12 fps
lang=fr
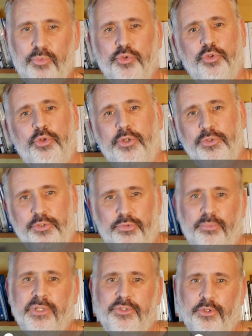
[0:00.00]
Bonjour, je
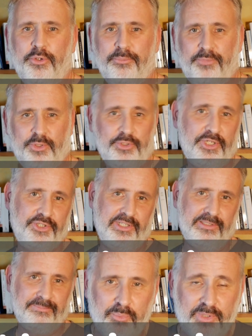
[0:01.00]
suis Mathieu, coach
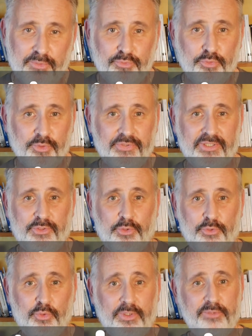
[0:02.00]
agile. Bienvenue dans cette
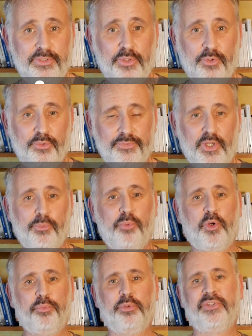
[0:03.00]
nouvelle vidéo fièrement
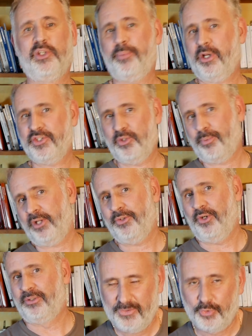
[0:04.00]
propulsée par Agile
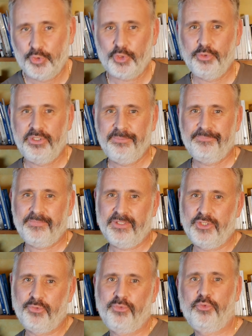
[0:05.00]
Partner. Aujourd'hui,
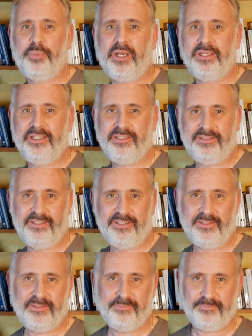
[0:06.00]
je vais vous parler
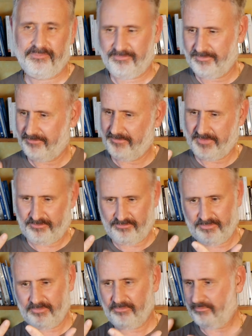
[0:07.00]
des
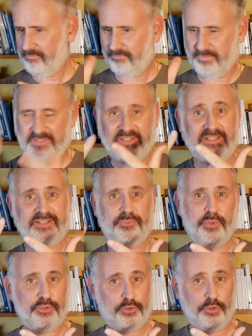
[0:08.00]
7
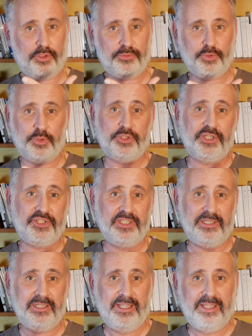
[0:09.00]
postures du coach
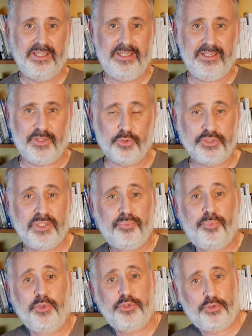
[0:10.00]
agile. Et quand je dis
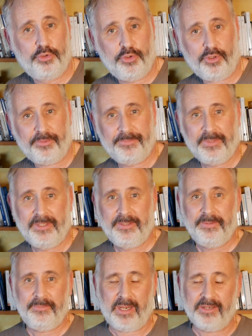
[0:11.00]
posture,
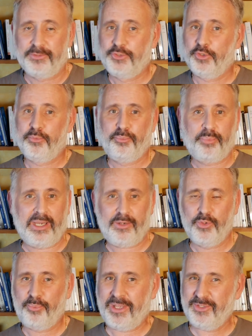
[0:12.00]
ah, je ne
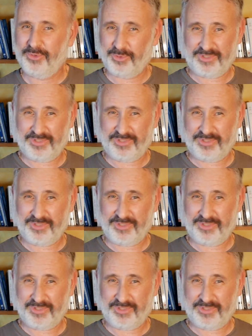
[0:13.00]
parle pas de